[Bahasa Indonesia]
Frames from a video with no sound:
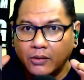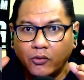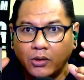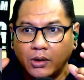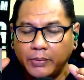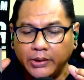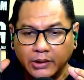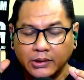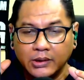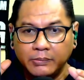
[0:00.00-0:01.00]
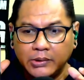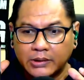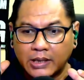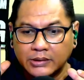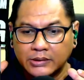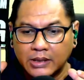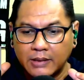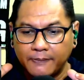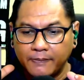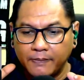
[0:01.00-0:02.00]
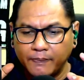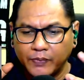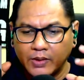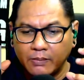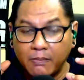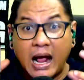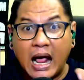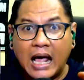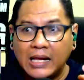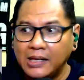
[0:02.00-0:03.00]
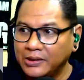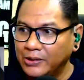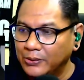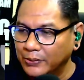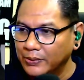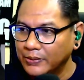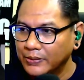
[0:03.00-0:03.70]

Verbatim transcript: apa ya lebih terasa mahal gitu